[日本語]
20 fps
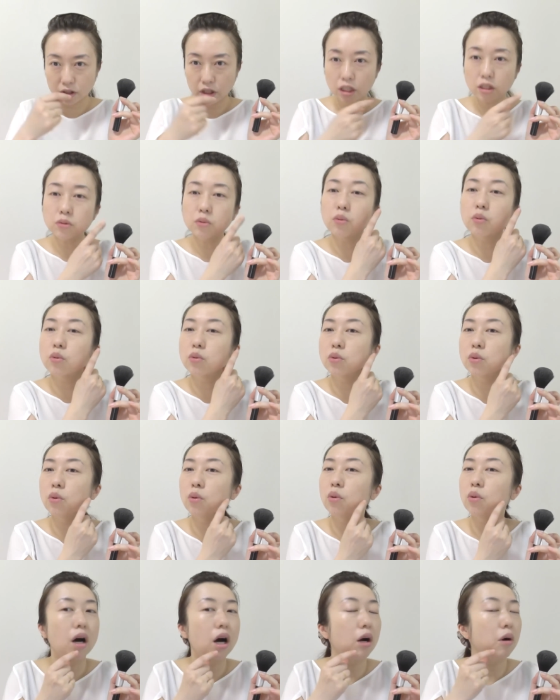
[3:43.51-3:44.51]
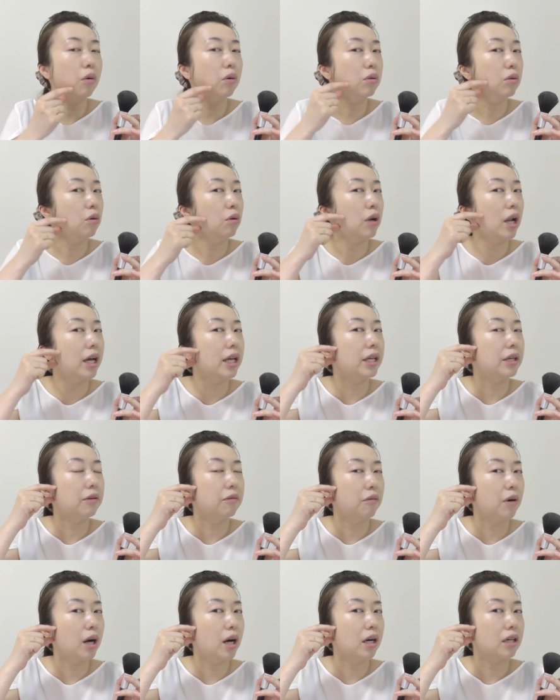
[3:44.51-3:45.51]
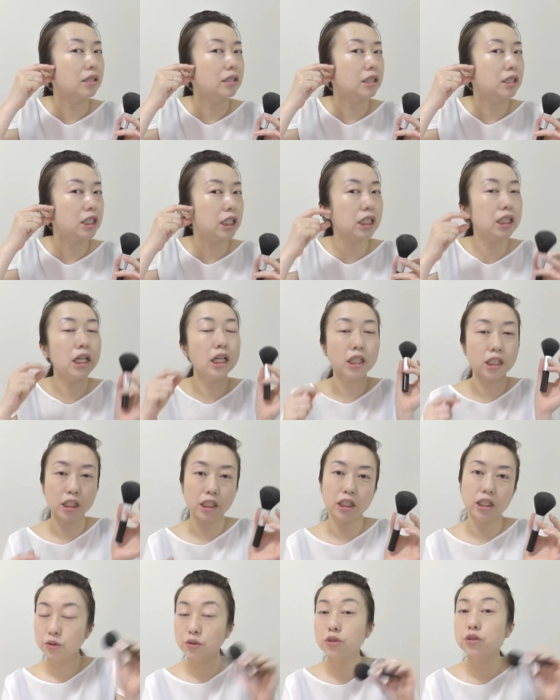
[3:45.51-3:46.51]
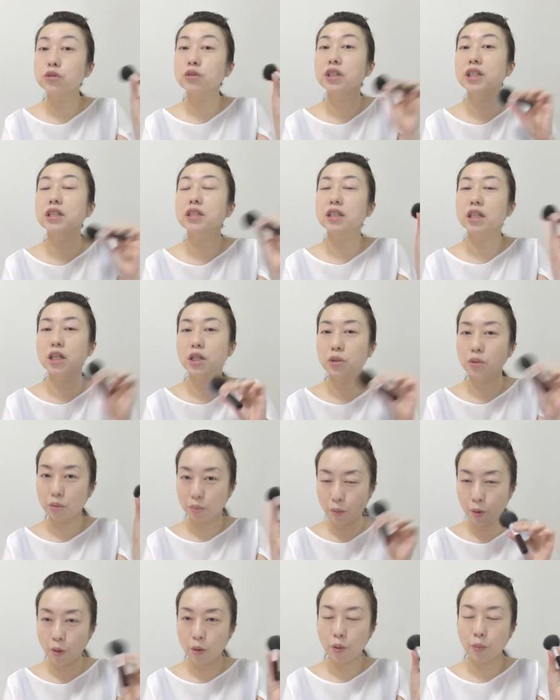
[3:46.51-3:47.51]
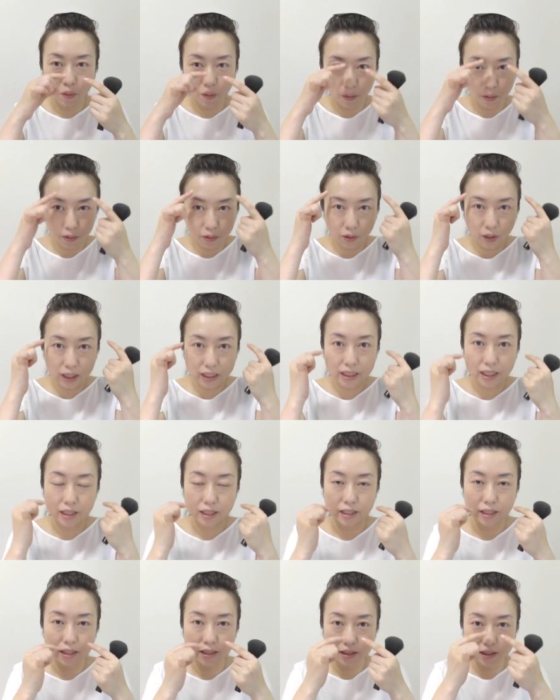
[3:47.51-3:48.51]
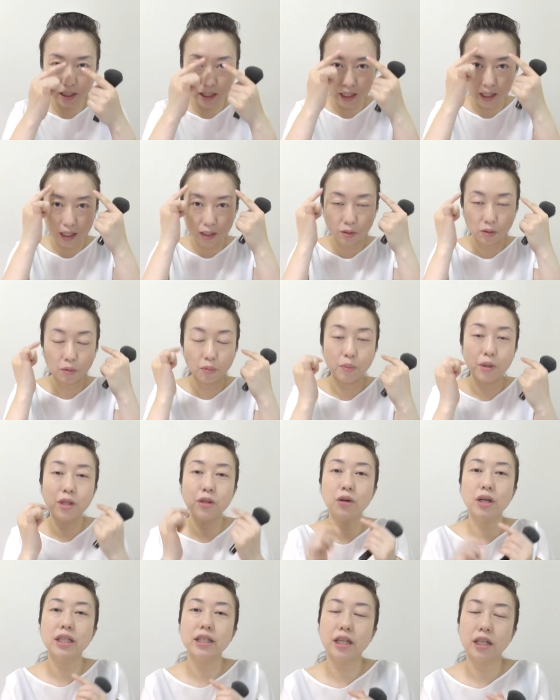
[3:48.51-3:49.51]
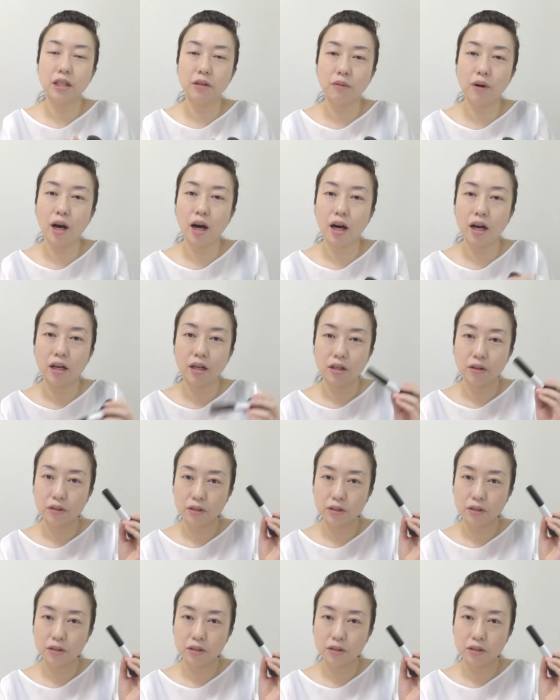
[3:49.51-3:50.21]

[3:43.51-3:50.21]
あとこの顎のラインはしっかり振るんですけれども頬の辺りですねあと目の辺りは